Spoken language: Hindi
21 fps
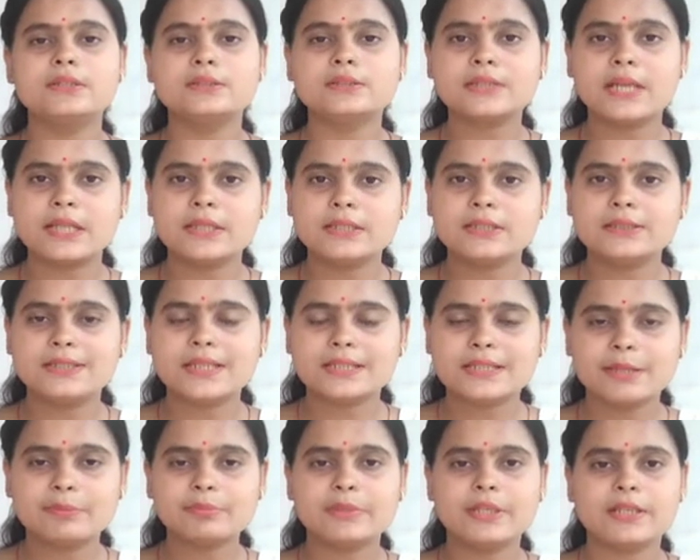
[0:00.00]
साथ ही साथ
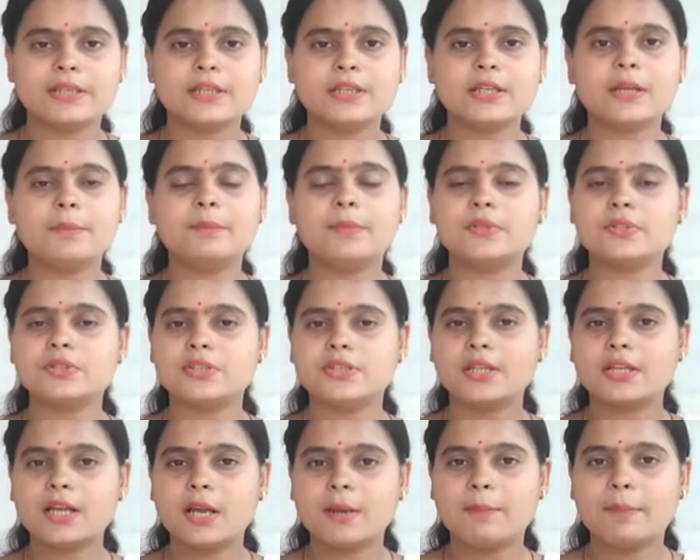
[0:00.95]
आप देखेंगे बच्चे
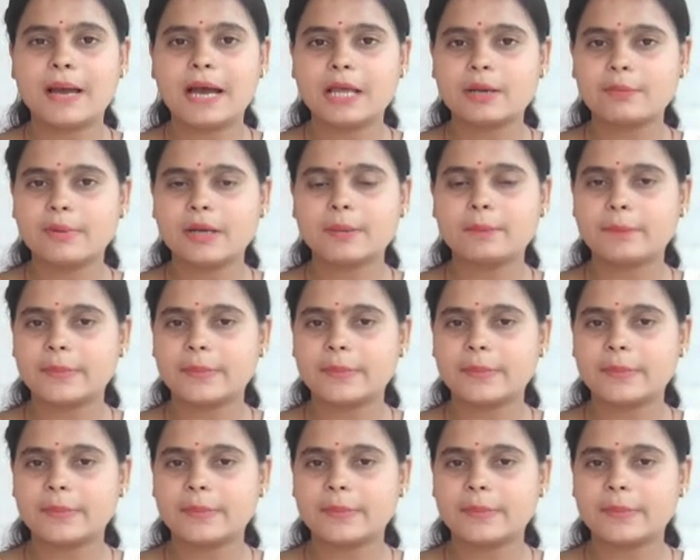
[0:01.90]
का बार बार